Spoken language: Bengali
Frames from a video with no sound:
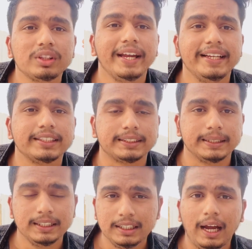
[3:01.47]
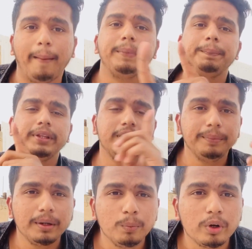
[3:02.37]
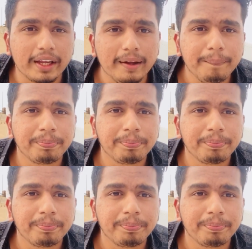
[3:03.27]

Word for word: কোথায় গেছে আপনি পৃথিবীর বুকে